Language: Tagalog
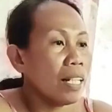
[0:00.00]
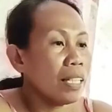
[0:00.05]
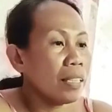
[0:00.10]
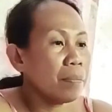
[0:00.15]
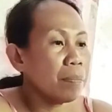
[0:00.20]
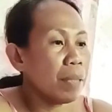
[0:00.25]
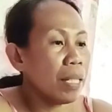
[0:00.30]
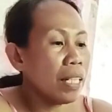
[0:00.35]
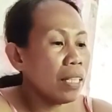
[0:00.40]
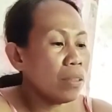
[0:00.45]
At
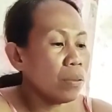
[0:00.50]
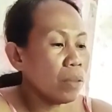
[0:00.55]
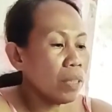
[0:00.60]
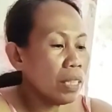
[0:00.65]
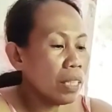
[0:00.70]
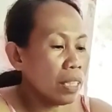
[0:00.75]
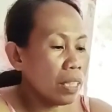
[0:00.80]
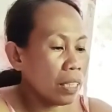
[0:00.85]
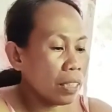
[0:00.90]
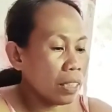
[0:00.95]
paano
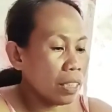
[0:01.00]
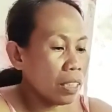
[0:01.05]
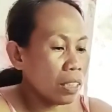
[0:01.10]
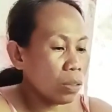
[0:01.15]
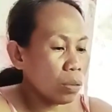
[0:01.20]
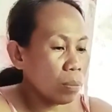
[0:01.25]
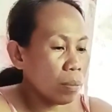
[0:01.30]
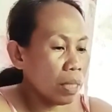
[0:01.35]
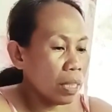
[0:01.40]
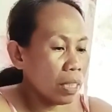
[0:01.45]
kaya natin
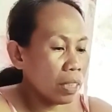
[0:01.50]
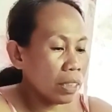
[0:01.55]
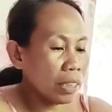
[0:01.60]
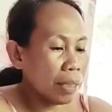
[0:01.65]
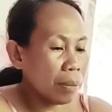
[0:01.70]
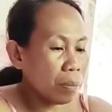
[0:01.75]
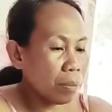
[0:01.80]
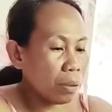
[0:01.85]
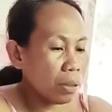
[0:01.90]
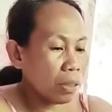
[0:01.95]
ito
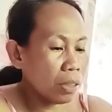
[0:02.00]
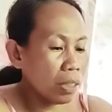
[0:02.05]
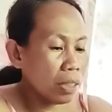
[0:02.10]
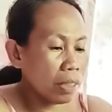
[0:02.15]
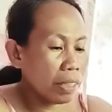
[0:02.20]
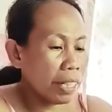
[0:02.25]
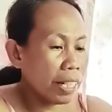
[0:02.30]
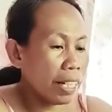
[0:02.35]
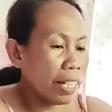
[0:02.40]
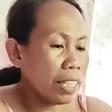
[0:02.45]
ma-assemble
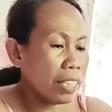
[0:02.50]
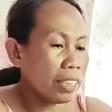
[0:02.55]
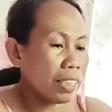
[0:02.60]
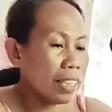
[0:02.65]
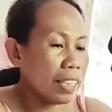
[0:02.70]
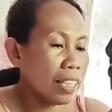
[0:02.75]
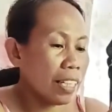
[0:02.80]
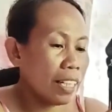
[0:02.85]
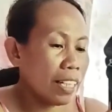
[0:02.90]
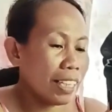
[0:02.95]
guys?
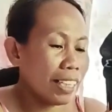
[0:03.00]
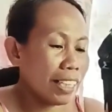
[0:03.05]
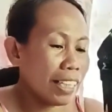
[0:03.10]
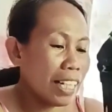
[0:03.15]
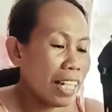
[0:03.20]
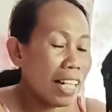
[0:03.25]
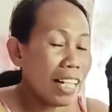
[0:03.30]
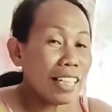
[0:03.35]
Ayan.